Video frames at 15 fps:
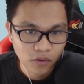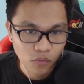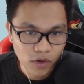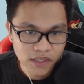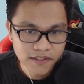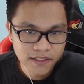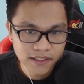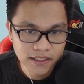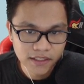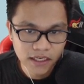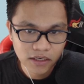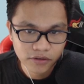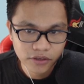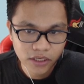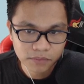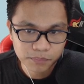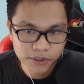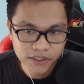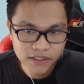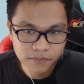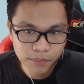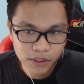Once in an hour, you can
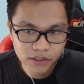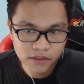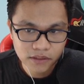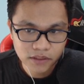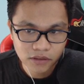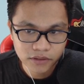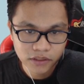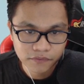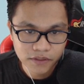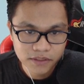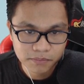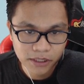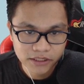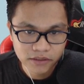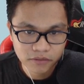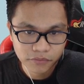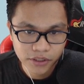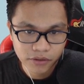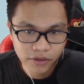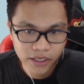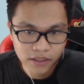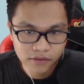participate in a tower defense battle where
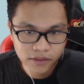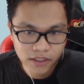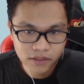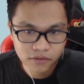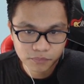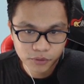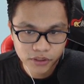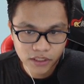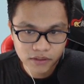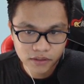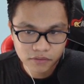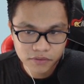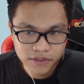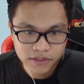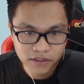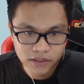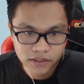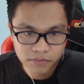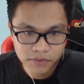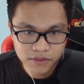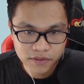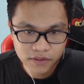you need to protect the crystal
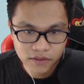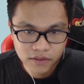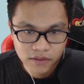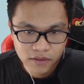enemies. a...